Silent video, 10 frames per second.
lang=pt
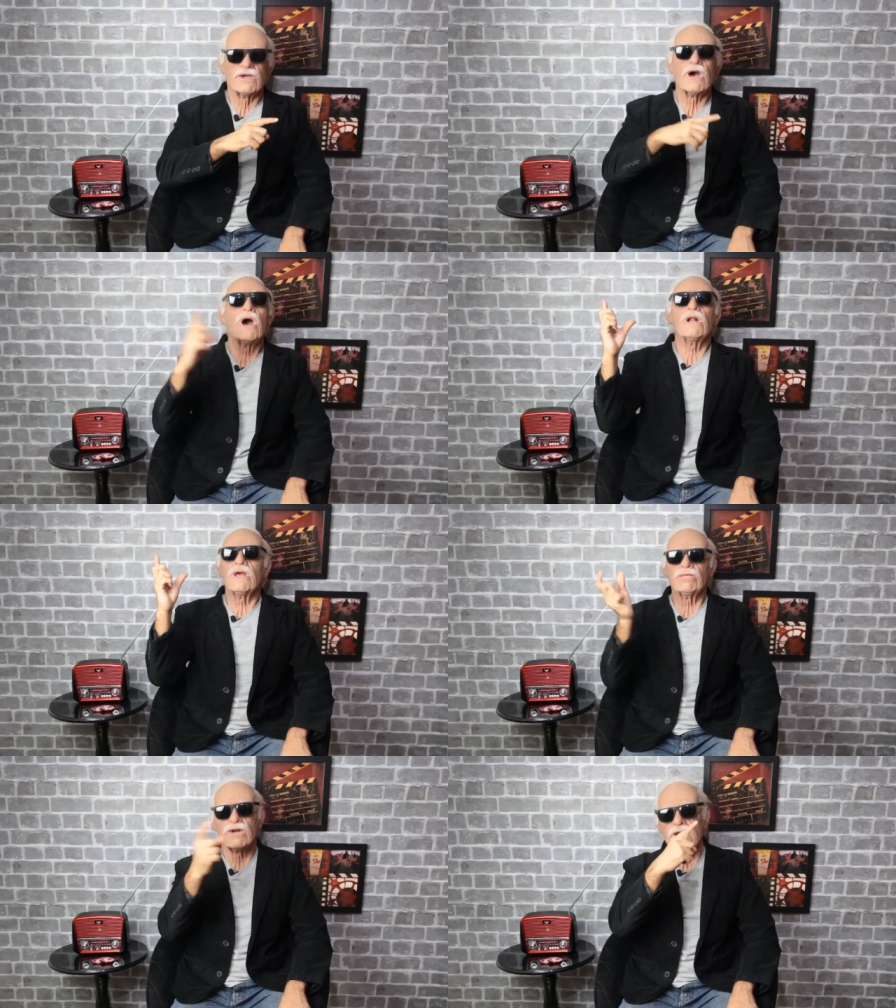Ah,
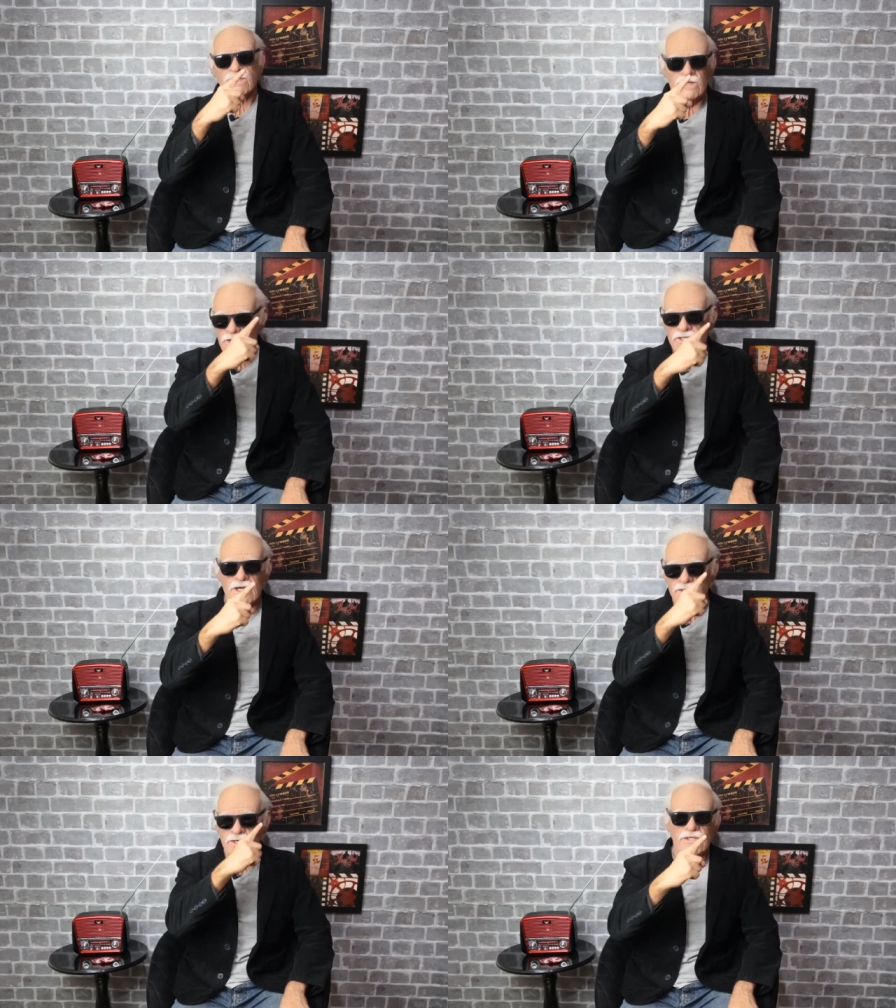lembrei,
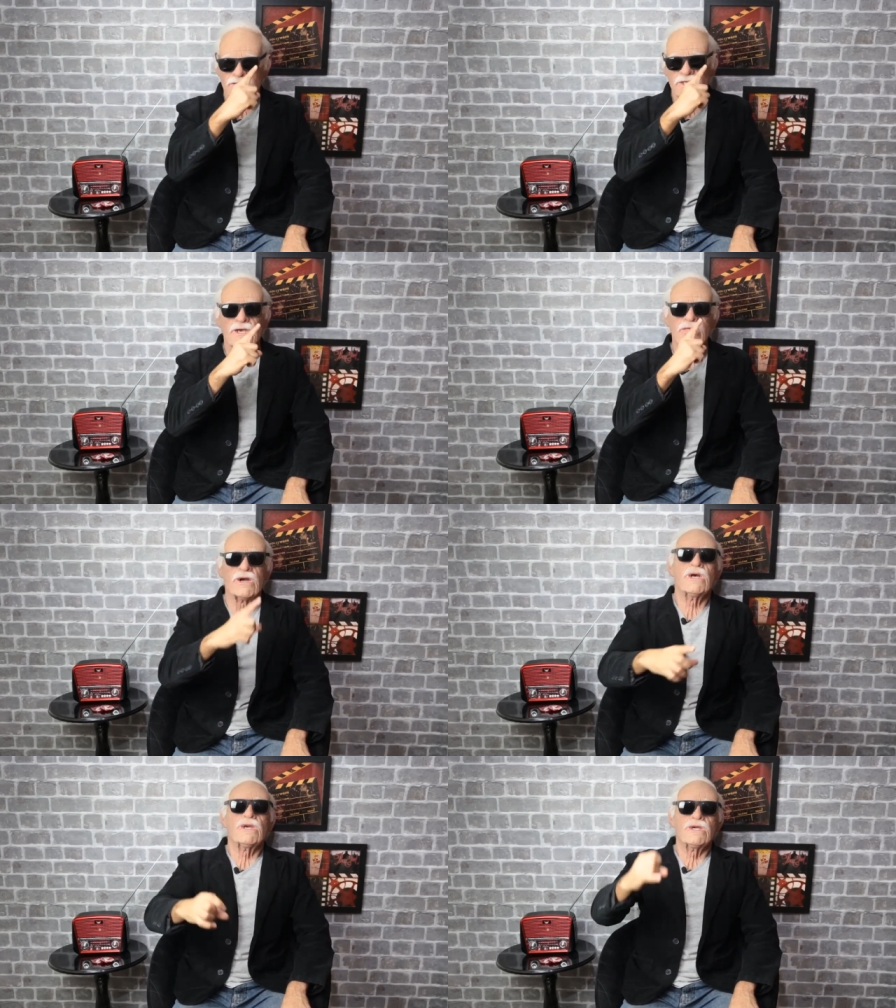clica aqui em
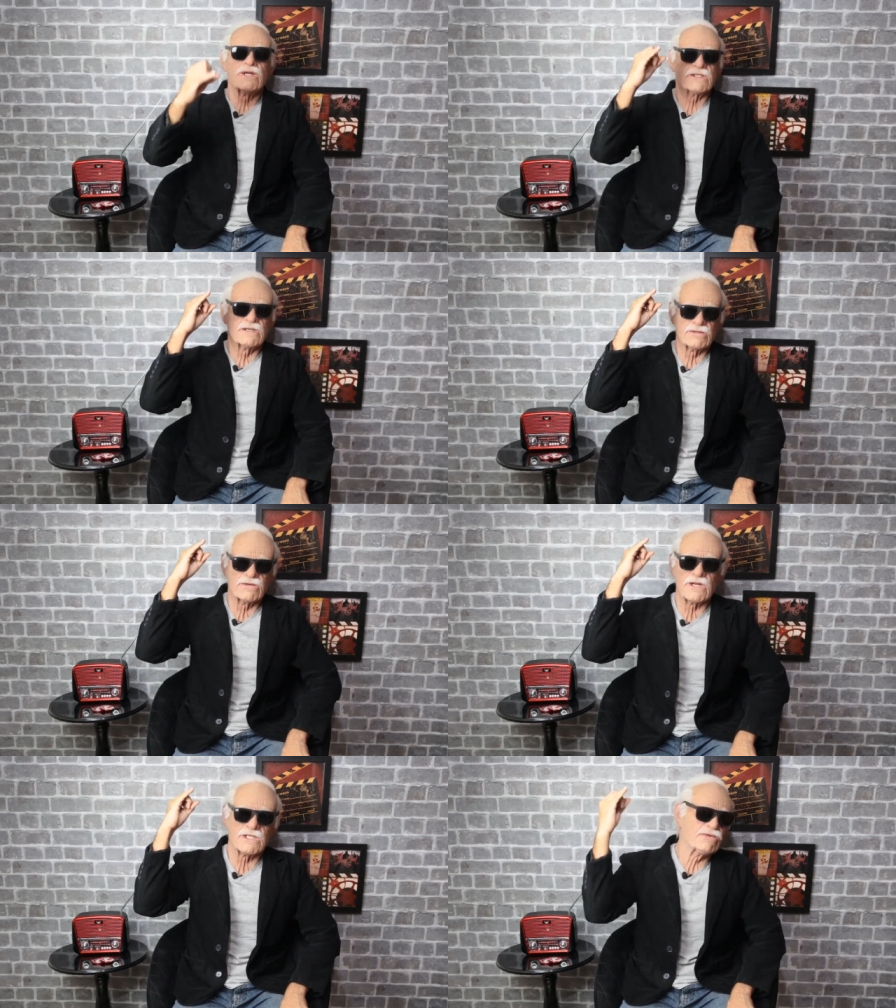cima e nós vamos ver a